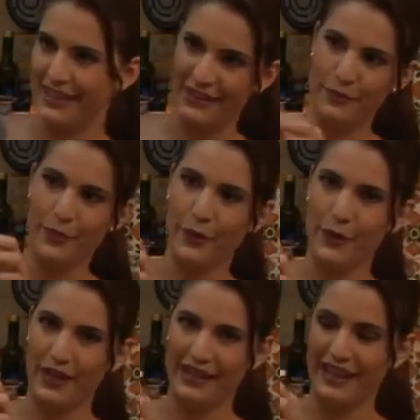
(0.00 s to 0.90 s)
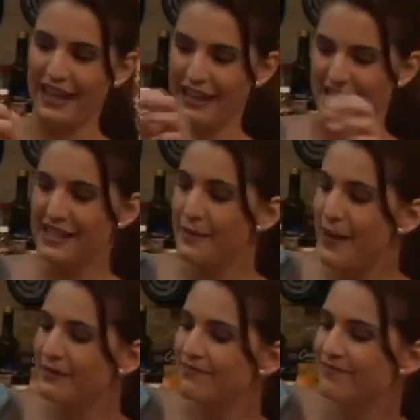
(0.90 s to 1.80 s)
Y un poco de tela
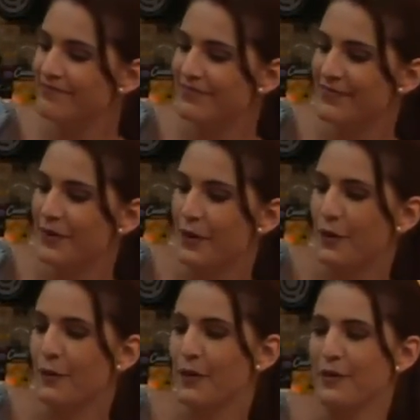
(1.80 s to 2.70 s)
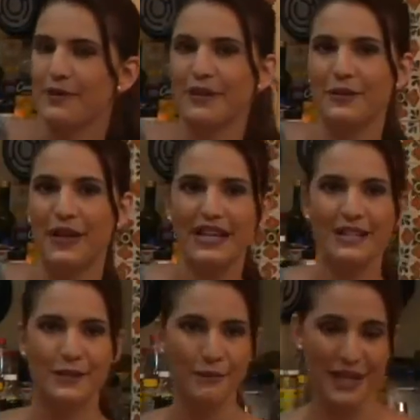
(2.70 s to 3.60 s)
adhesiva. O bueno, más bien
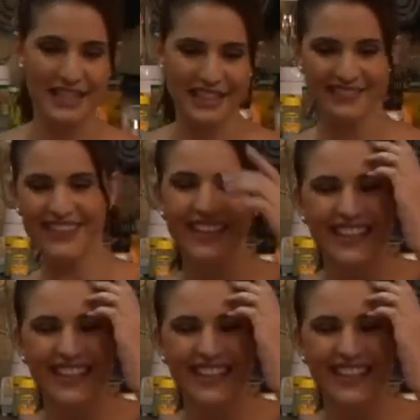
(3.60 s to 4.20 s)
jurex masking.